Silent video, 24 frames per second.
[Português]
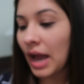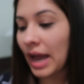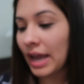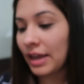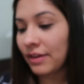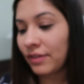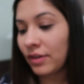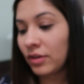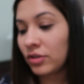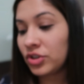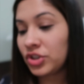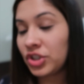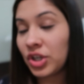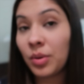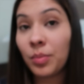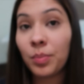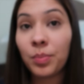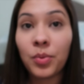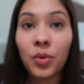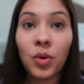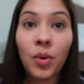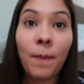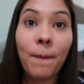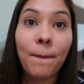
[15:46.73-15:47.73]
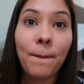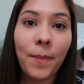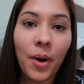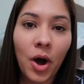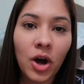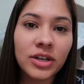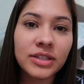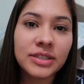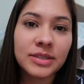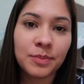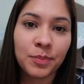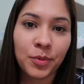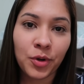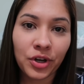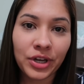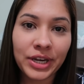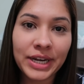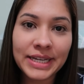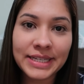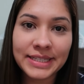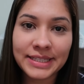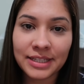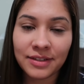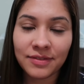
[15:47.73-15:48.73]
Aí vem o shampoo
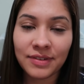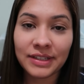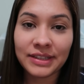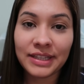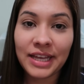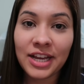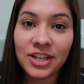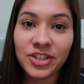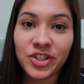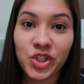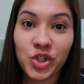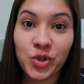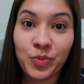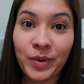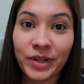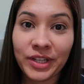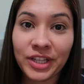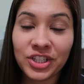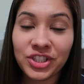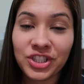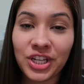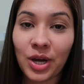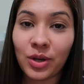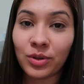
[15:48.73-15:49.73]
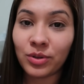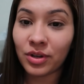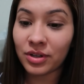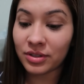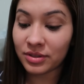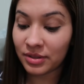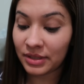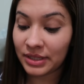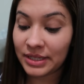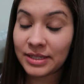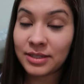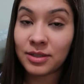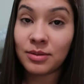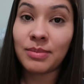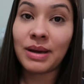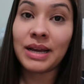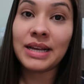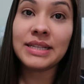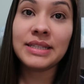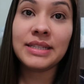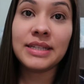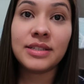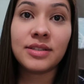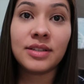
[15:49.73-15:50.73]
pós-progressiva, tá, gente? Pra deixar o nosso liso
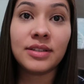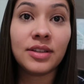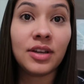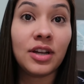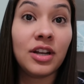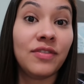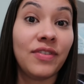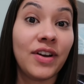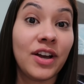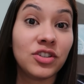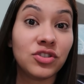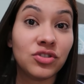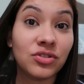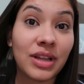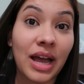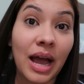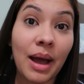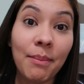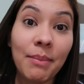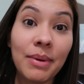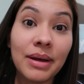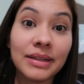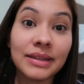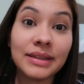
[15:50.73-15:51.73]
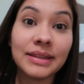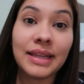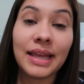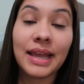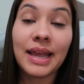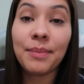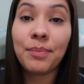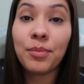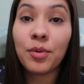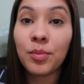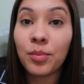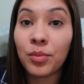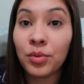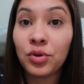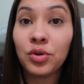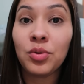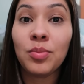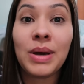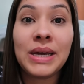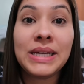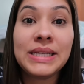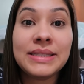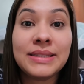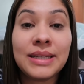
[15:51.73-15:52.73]
mais liso. Então ele vai ajudar a manter por
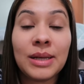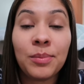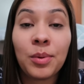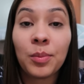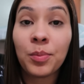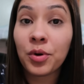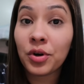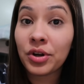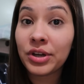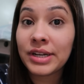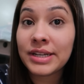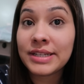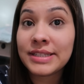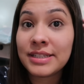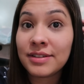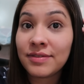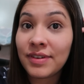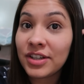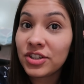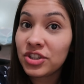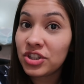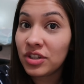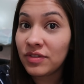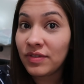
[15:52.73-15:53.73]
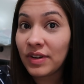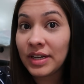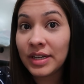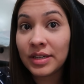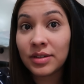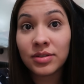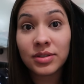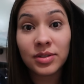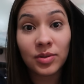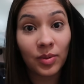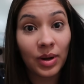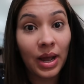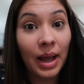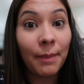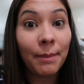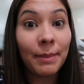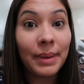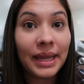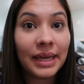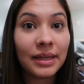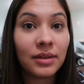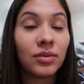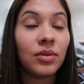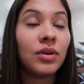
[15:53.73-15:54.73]
muito mais tempo a progressiva ativa ali no seu
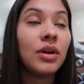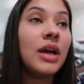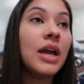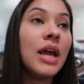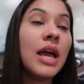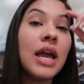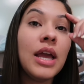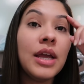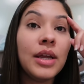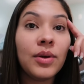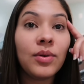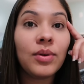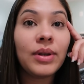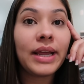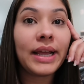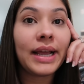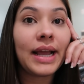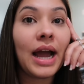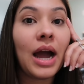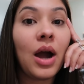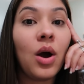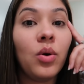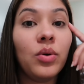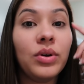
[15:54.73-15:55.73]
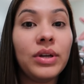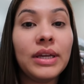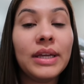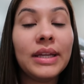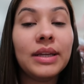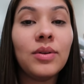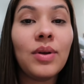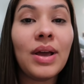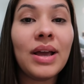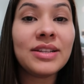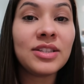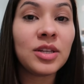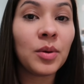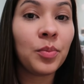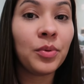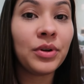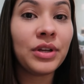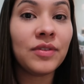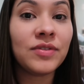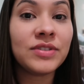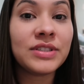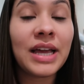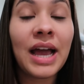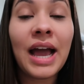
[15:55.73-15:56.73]
cabelo. E o legal é que não é só
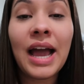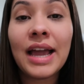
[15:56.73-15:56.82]
porque você...